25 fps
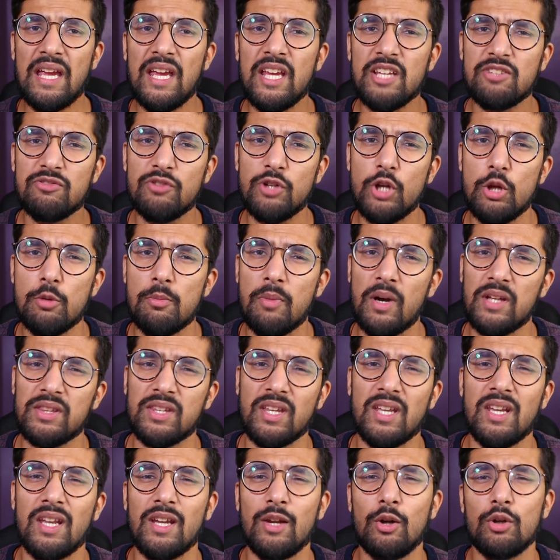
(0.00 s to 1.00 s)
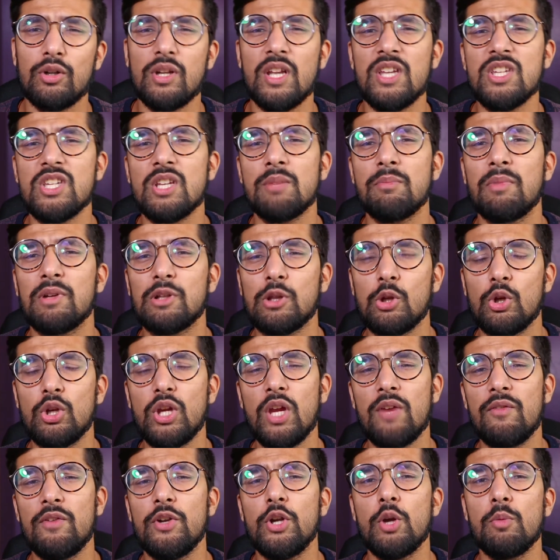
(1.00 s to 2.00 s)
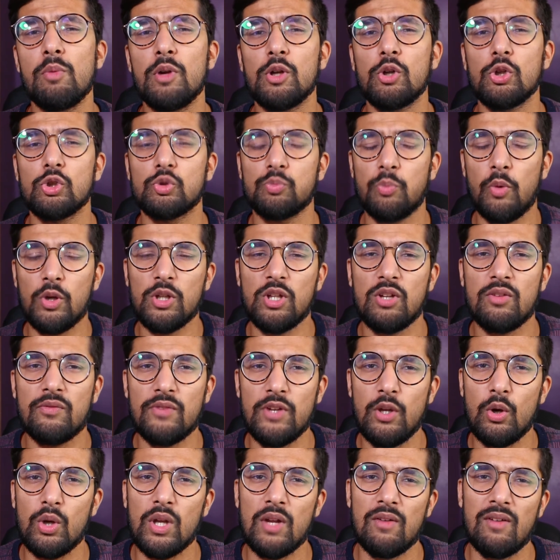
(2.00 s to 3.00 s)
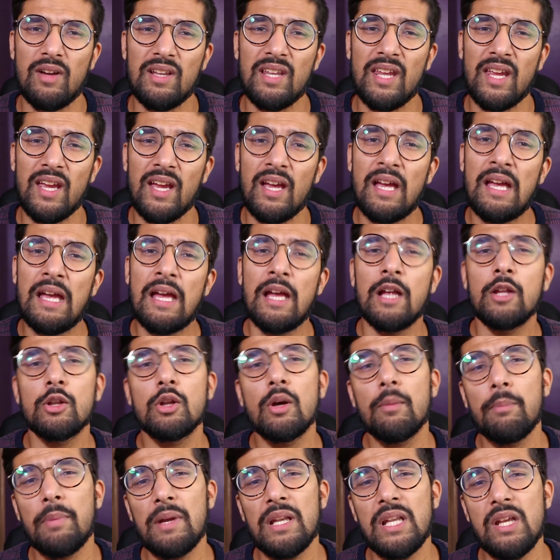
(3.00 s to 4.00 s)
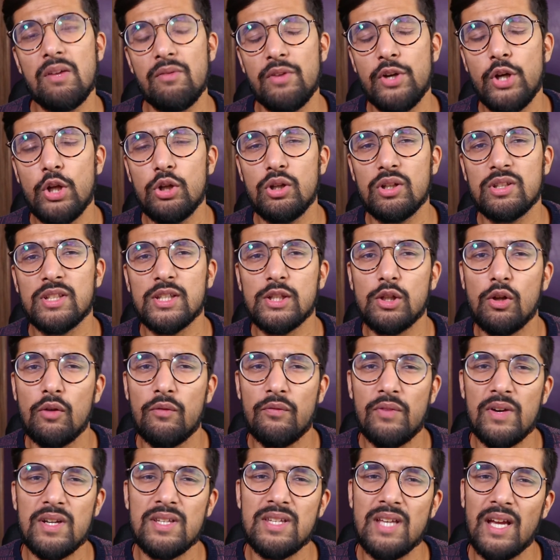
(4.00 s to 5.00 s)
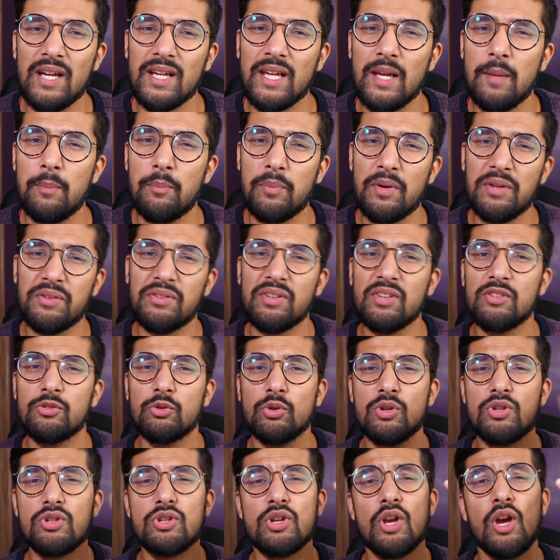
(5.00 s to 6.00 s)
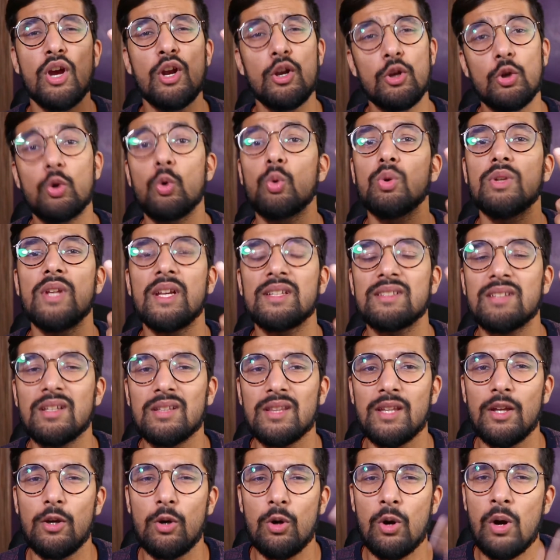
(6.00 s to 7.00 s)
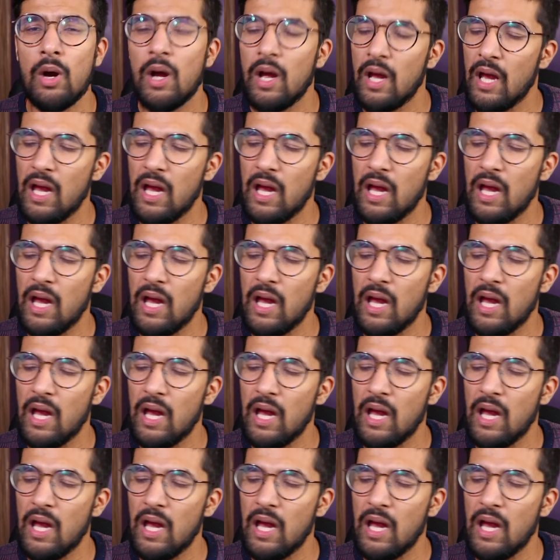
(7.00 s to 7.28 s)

इस वीडियो में बात करेंगे और टेंशन मत लो ये वीडियो बिल्कुल स्पॉइलर फ्री होने वाली है तो आप पहले वीडियो देख सकते हो फिर जाके प्रिंसेस स्विच टू देख सकते हो